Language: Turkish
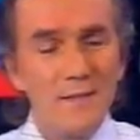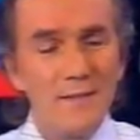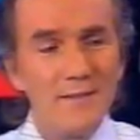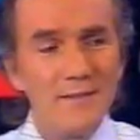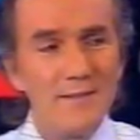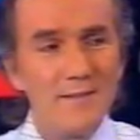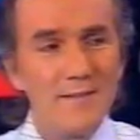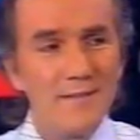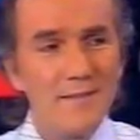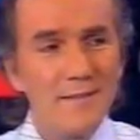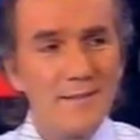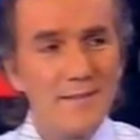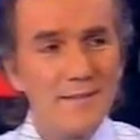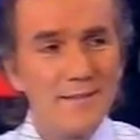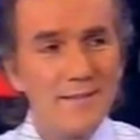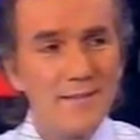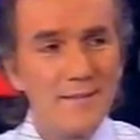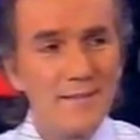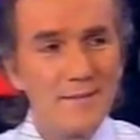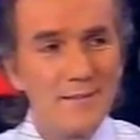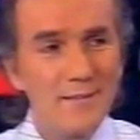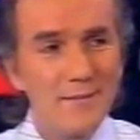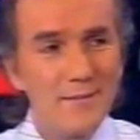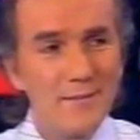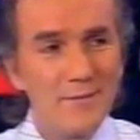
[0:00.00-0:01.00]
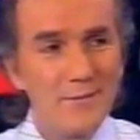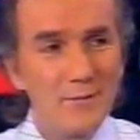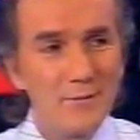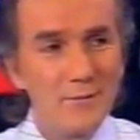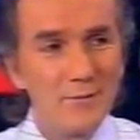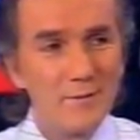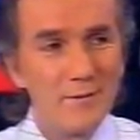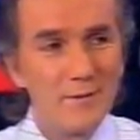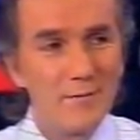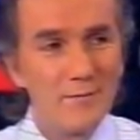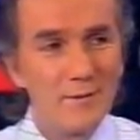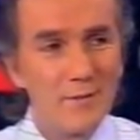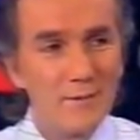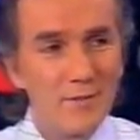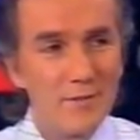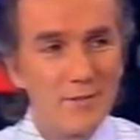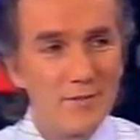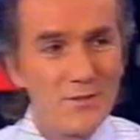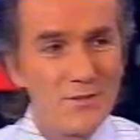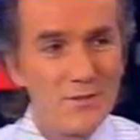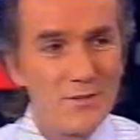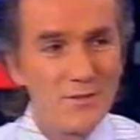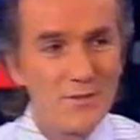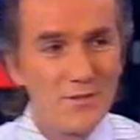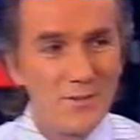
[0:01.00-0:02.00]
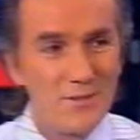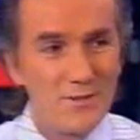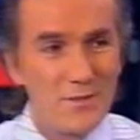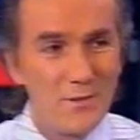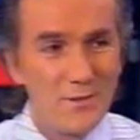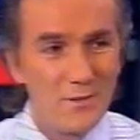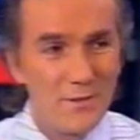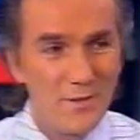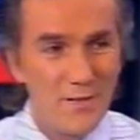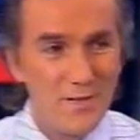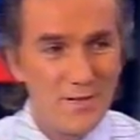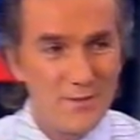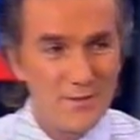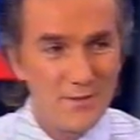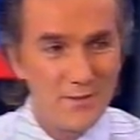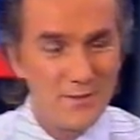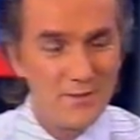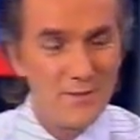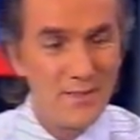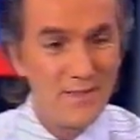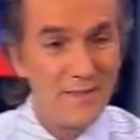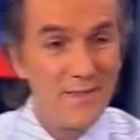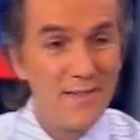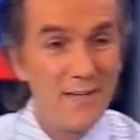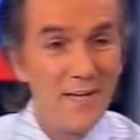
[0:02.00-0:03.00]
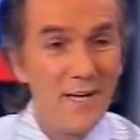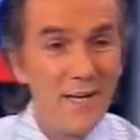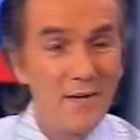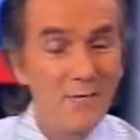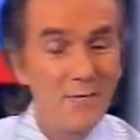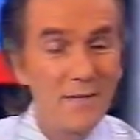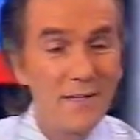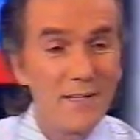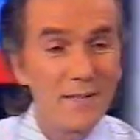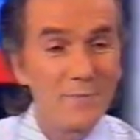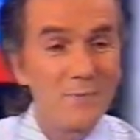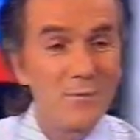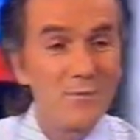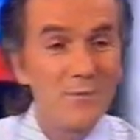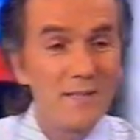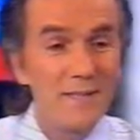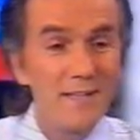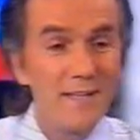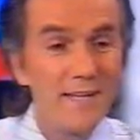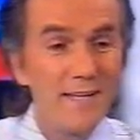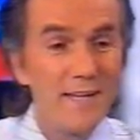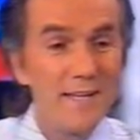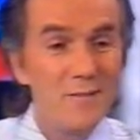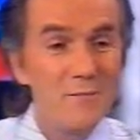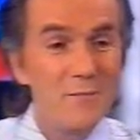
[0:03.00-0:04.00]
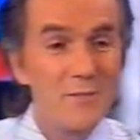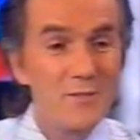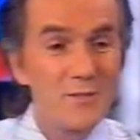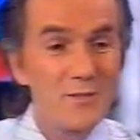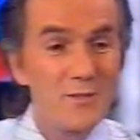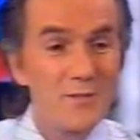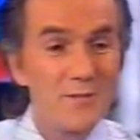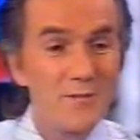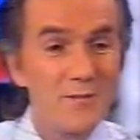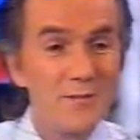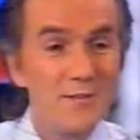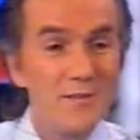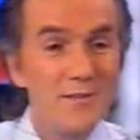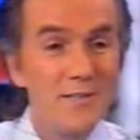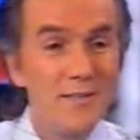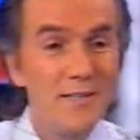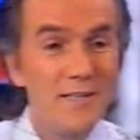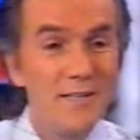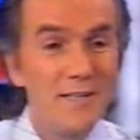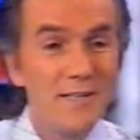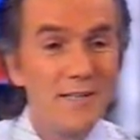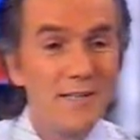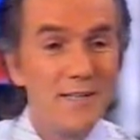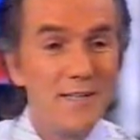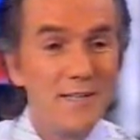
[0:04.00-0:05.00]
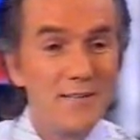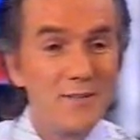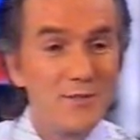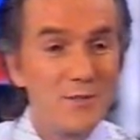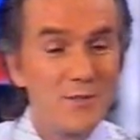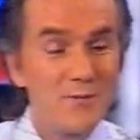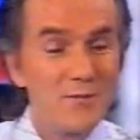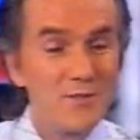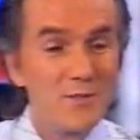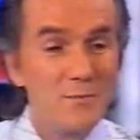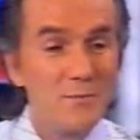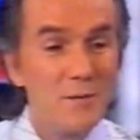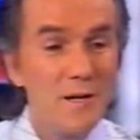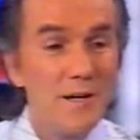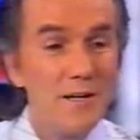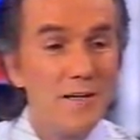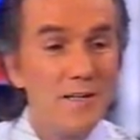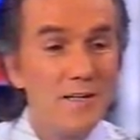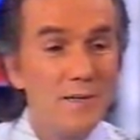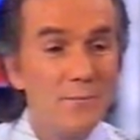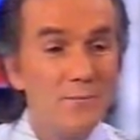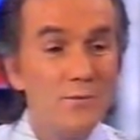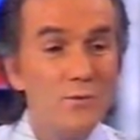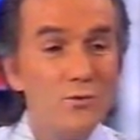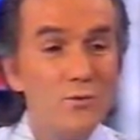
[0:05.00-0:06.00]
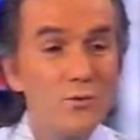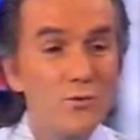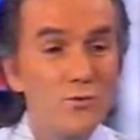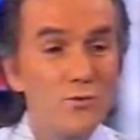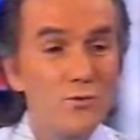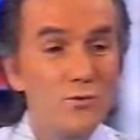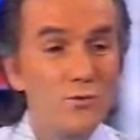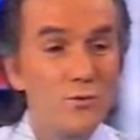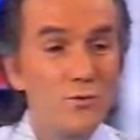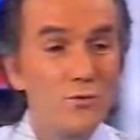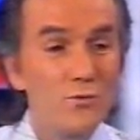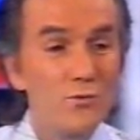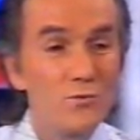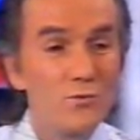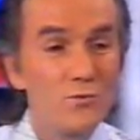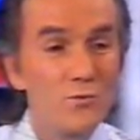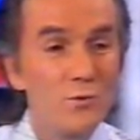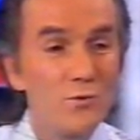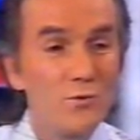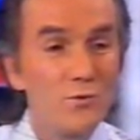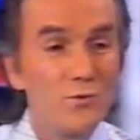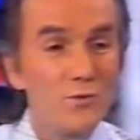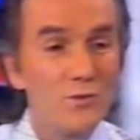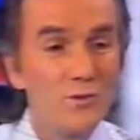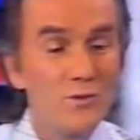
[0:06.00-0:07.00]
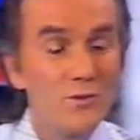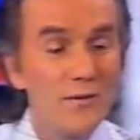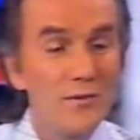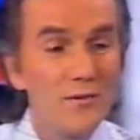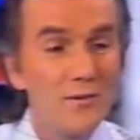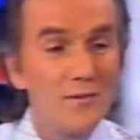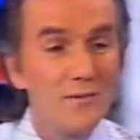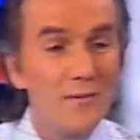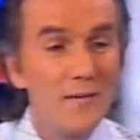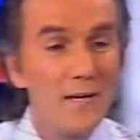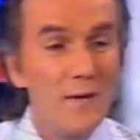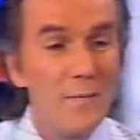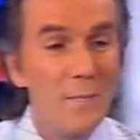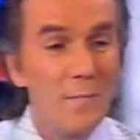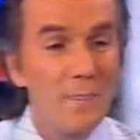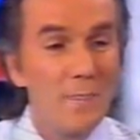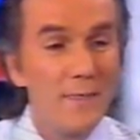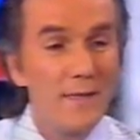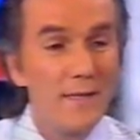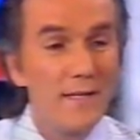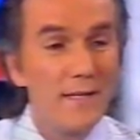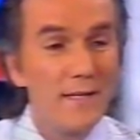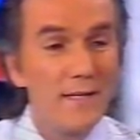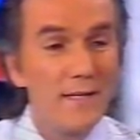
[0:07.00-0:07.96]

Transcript: manyetik alanın fotoğraflamak için çaba harcadılar. Fakat bunların en başarılı e, çalışma 1939 yılında